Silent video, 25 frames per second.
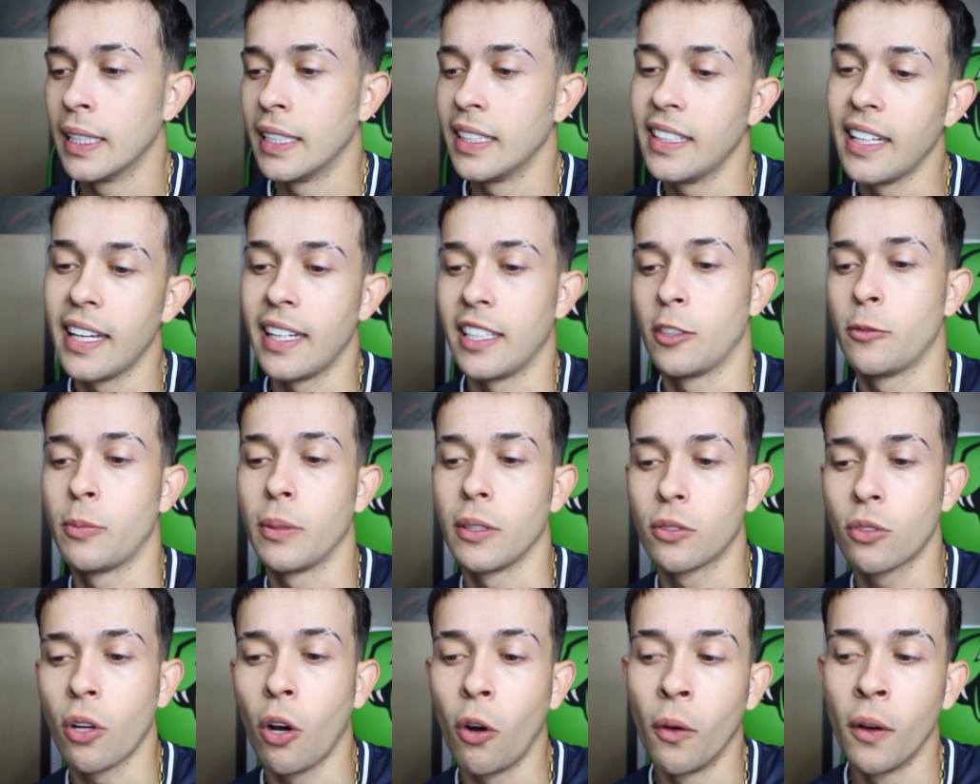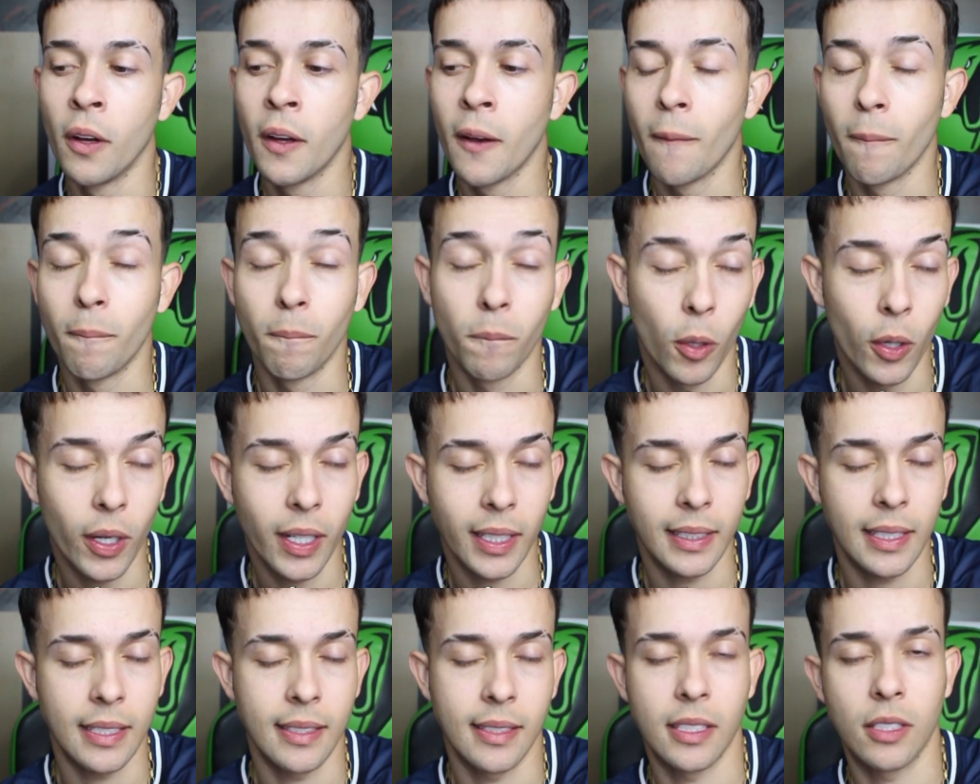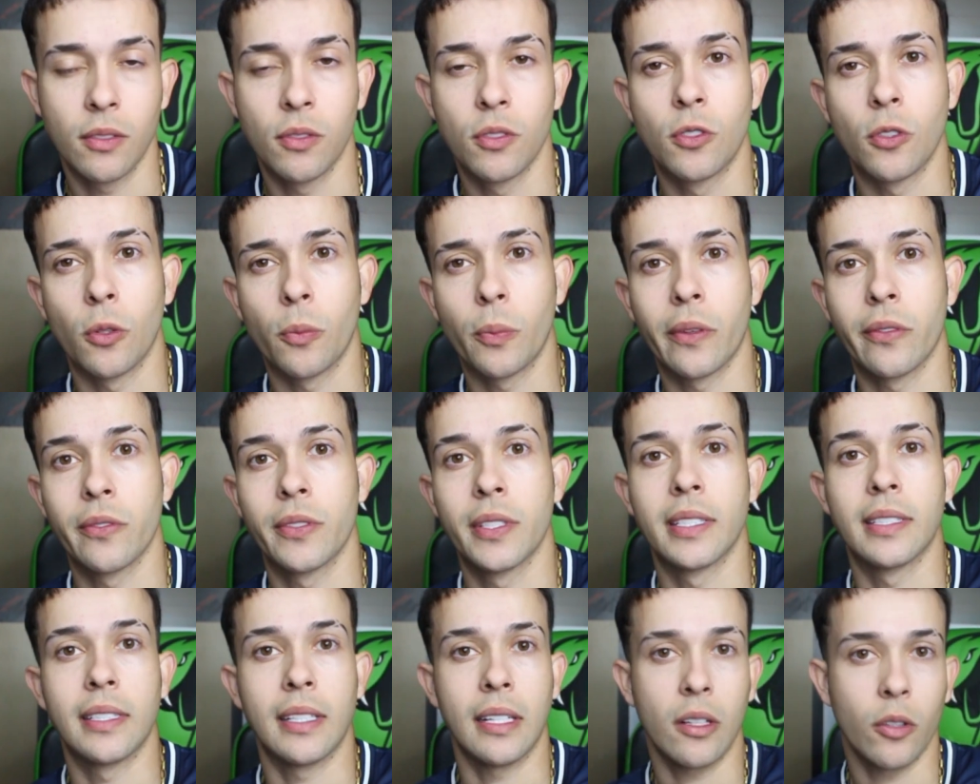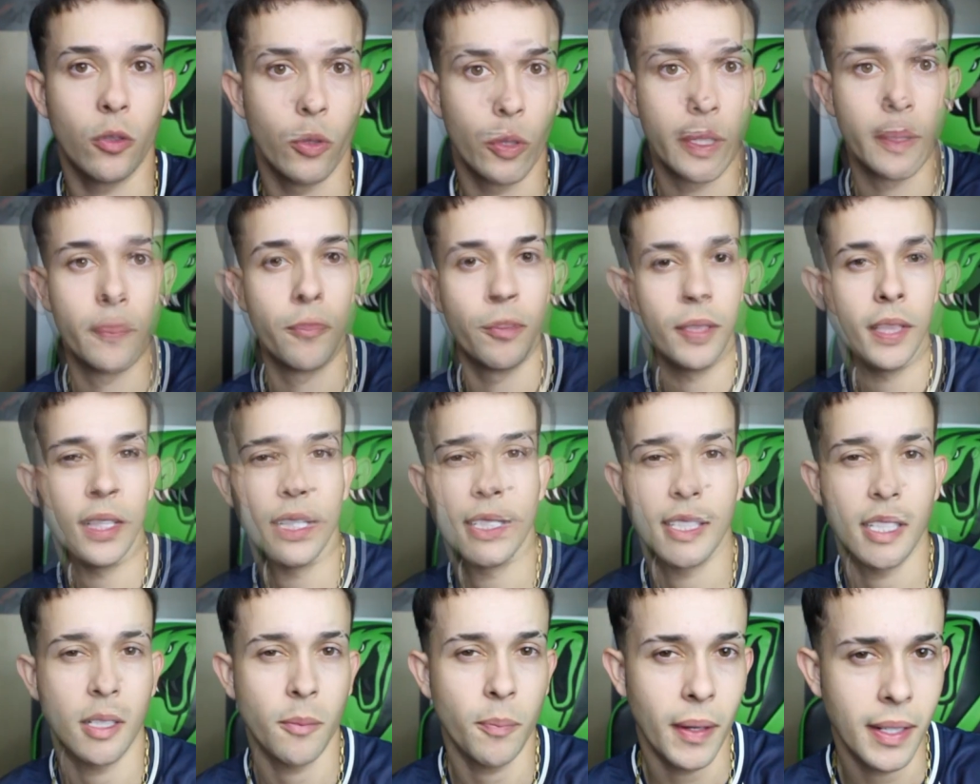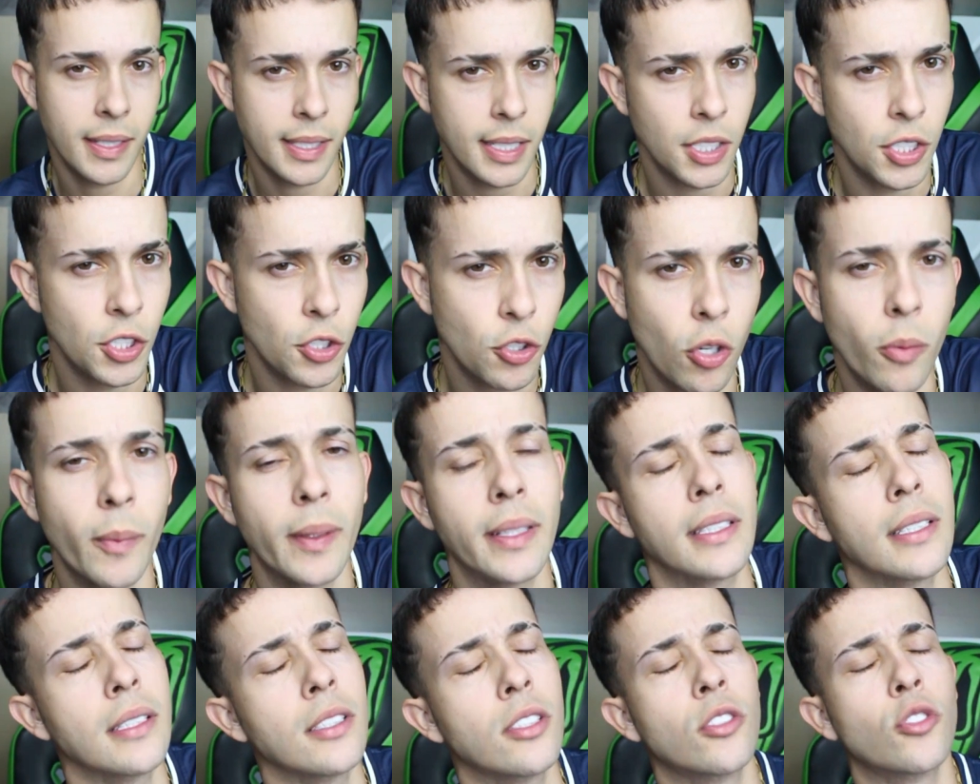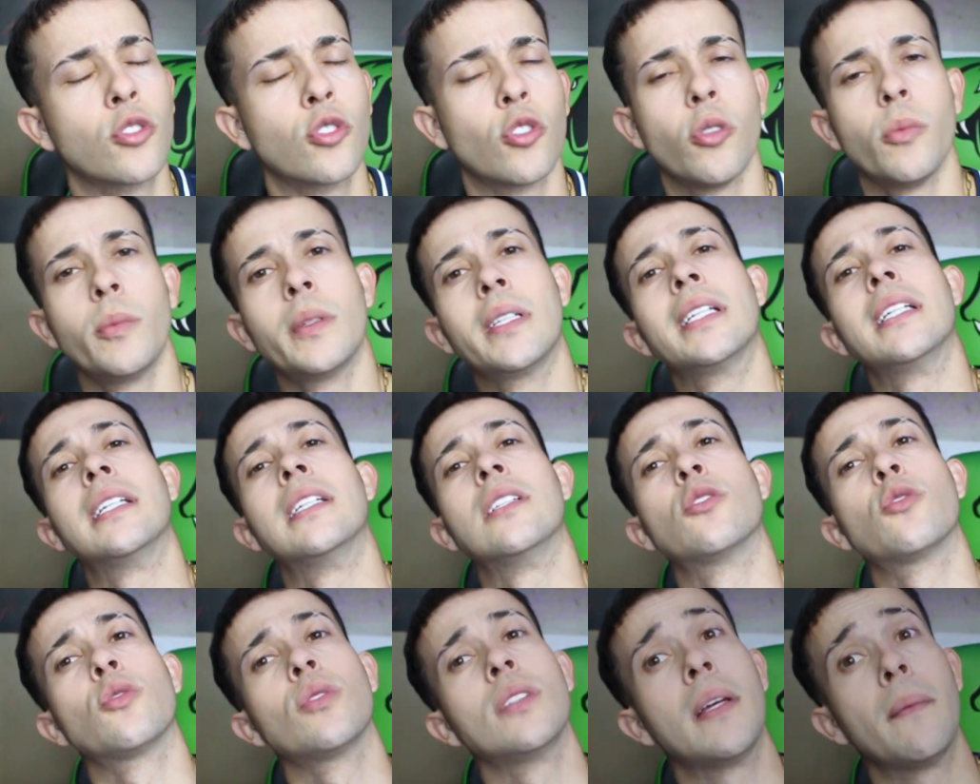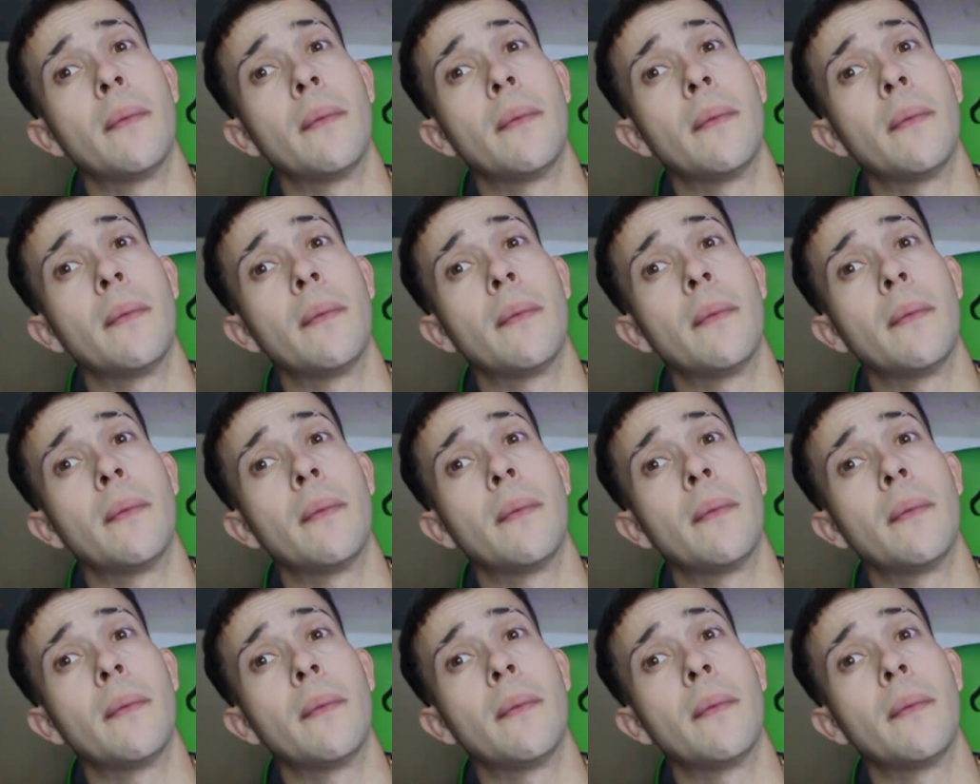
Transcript: E é isso, pessoal. Bora trazer esse vídeo pra vocês aí agora. Vou estar tá deixando passar, a gente comenta sobre isso